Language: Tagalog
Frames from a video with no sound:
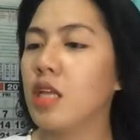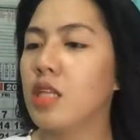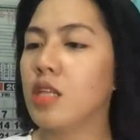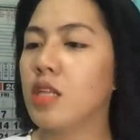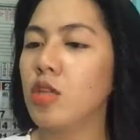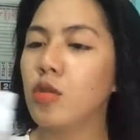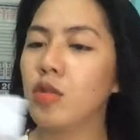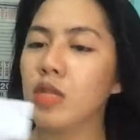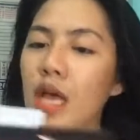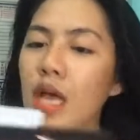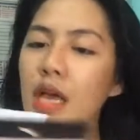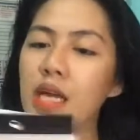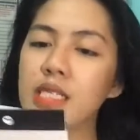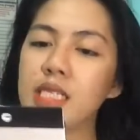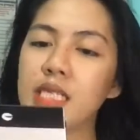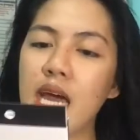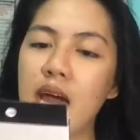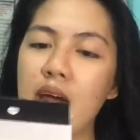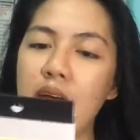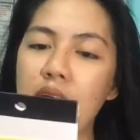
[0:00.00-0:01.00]
Then dito
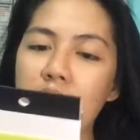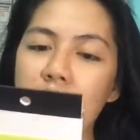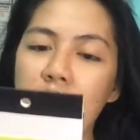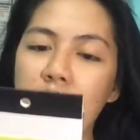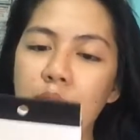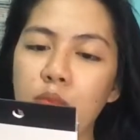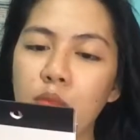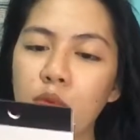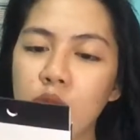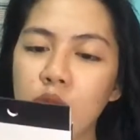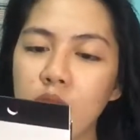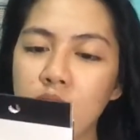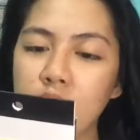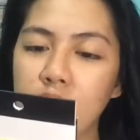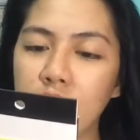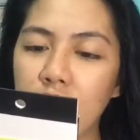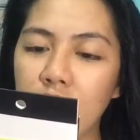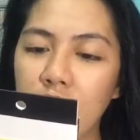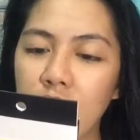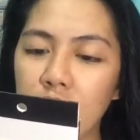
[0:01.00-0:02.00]
tayo sa, muna
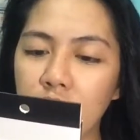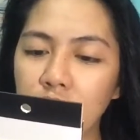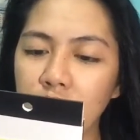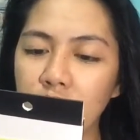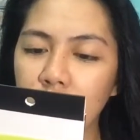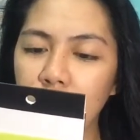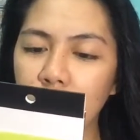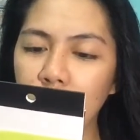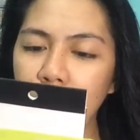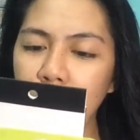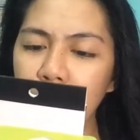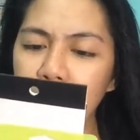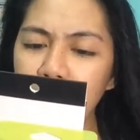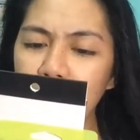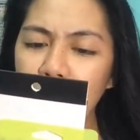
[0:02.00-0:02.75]
sa, ito nito.